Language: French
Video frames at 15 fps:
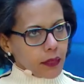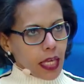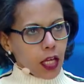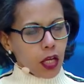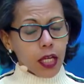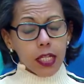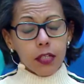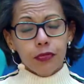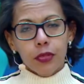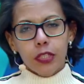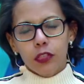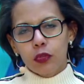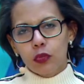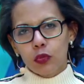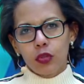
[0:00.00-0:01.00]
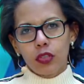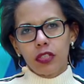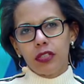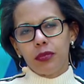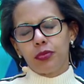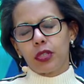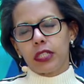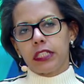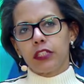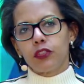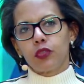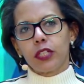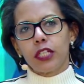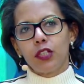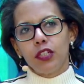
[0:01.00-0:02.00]
Alors à la Fondation euh, pour la
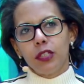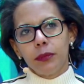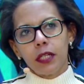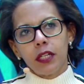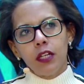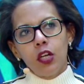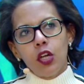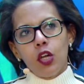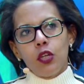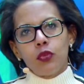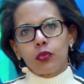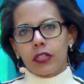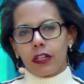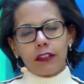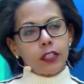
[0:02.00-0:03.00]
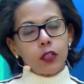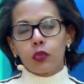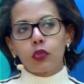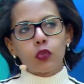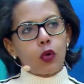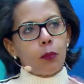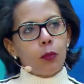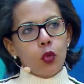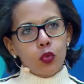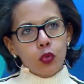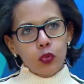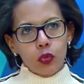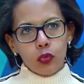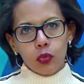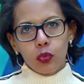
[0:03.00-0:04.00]
Nature et l'Homme, nous travaillons sur beaucoup
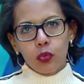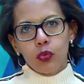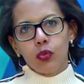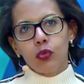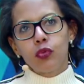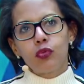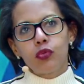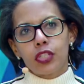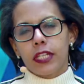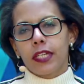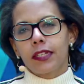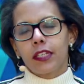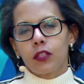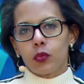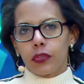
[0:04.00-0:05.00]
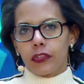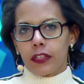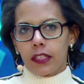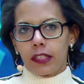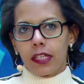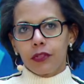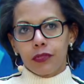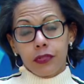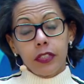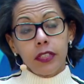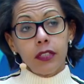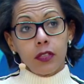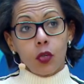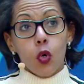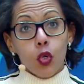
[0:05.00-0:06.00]
de, sujets qui concernent la
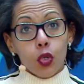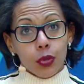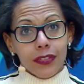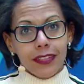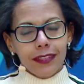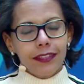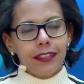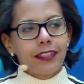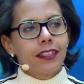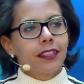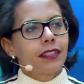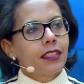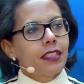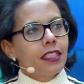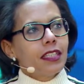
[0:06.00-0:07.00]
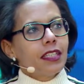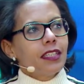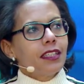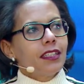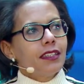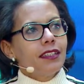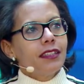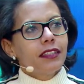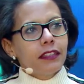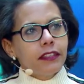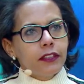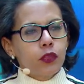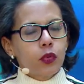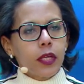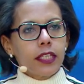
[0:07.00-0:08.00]
vie au quotidien euh, des
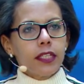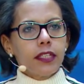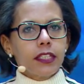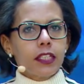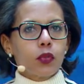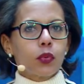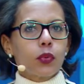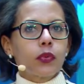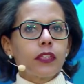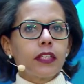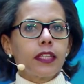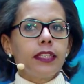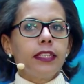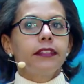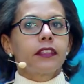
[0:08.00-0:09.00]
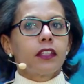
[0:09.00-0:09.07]
citoyens, qui concernent les